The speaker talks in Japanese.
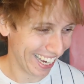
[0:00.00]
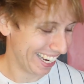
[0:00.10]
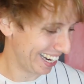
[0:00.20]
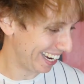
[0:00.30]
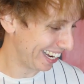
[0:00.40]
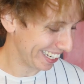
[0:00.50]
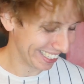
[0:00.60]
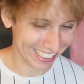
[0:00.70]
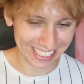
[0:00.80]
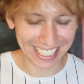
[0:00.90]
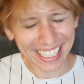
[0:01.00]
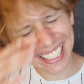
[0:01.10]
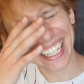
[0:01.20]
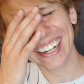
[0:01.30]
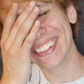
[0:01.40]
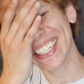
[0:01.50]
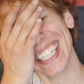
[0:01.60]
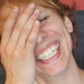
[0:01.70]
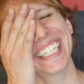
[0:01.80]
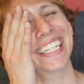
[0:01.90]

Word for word: あーいやいきなりだるい